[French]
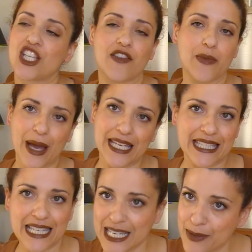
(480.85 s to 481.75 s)
je n'avais pas
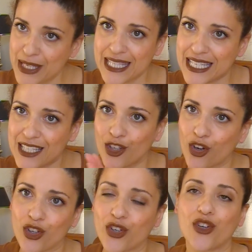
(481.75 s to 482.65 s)
été limitée
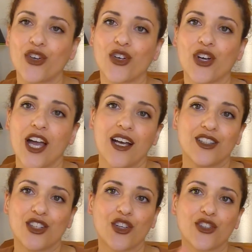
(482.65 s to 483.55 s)
dans le
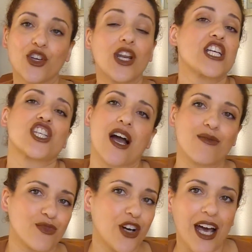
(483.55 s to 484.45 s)
dans, l'achat
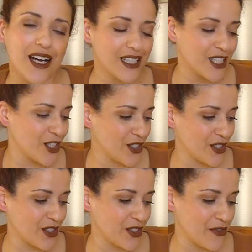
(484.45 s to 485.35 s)
voilà
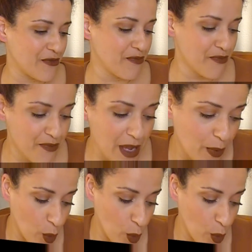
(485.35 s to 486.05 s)
euh, mais